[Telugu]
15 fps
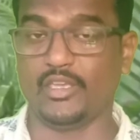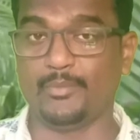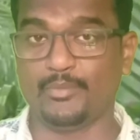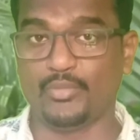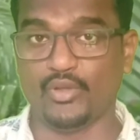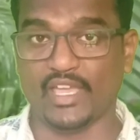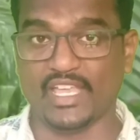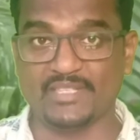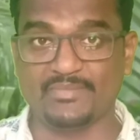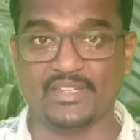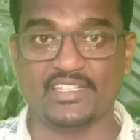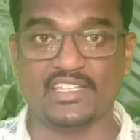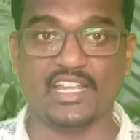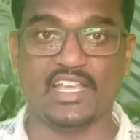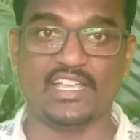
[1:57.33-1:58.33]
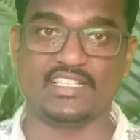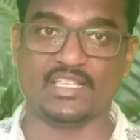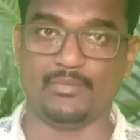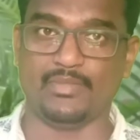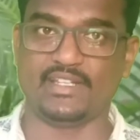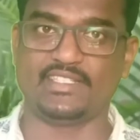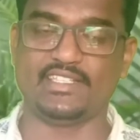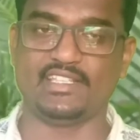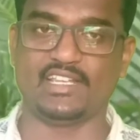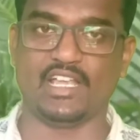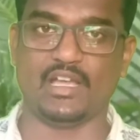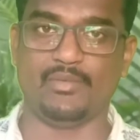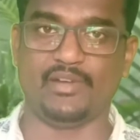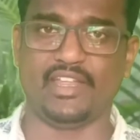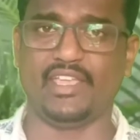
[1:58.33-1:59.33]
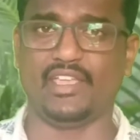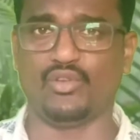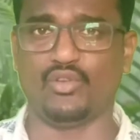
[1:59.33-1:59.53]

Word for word: ఇప్పుడు ఎస్పెషల్గా సమ్మర్ సీజన్ కాబట్టి